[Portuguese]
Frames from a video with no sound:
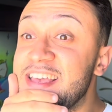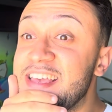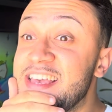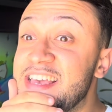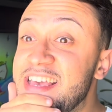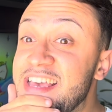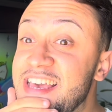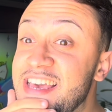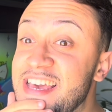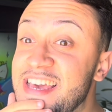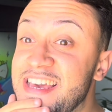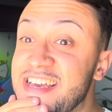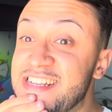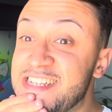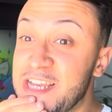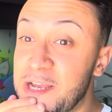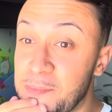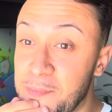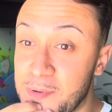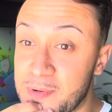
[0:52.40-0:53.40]
E,
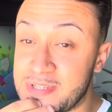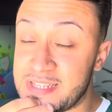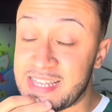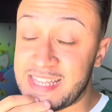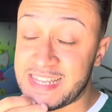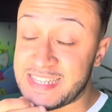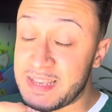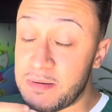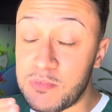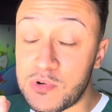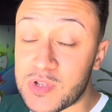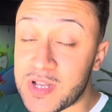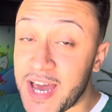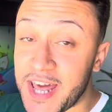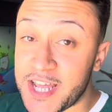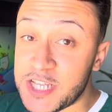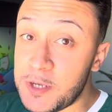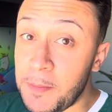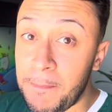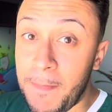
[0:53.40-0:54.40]
tipo, você tem que ser muito
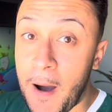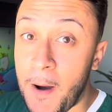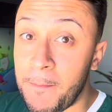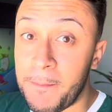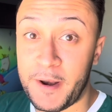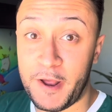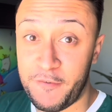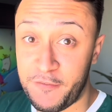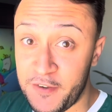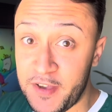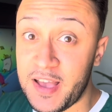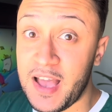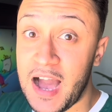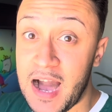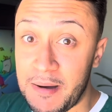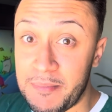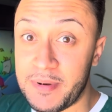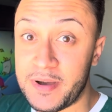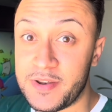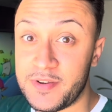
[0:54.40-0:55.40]
cara de pau pra
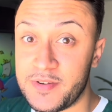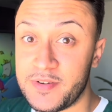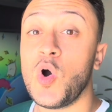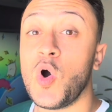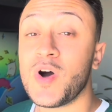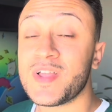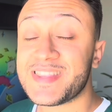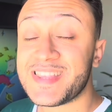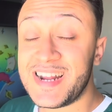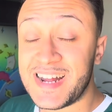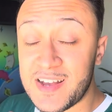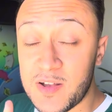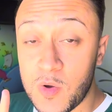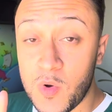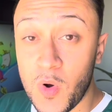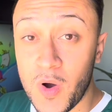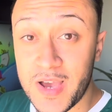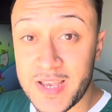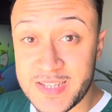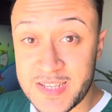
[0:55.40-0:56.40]
ficar, mano. Outra
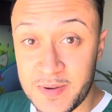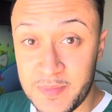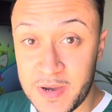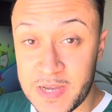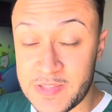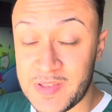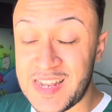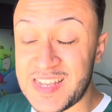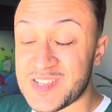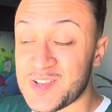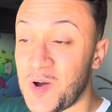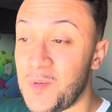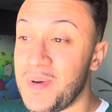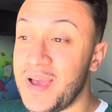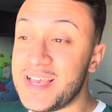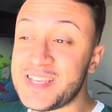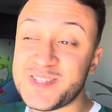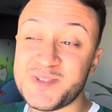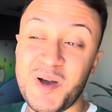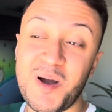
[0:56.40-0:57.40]
coisa, mano, eles
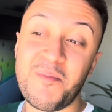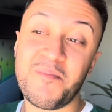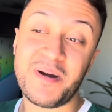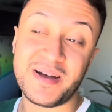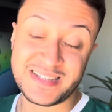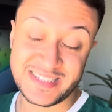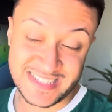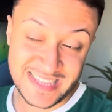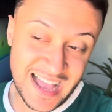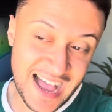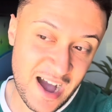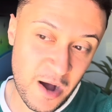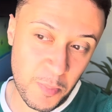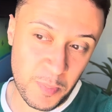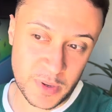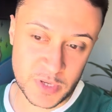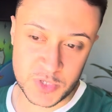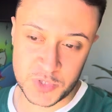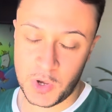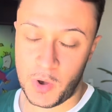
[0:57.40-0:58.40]
começam a mandar o
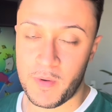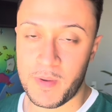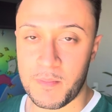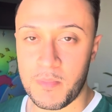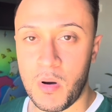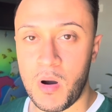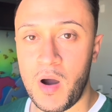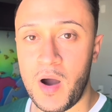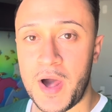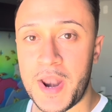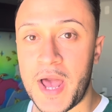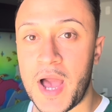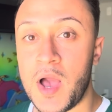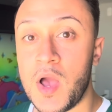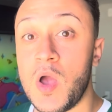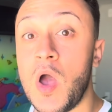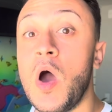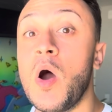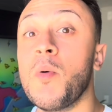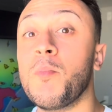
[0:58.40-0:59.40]
pessoal embora
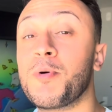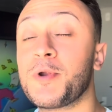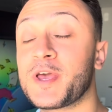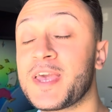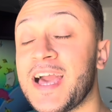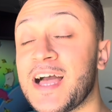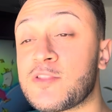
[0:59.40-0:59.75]
porque a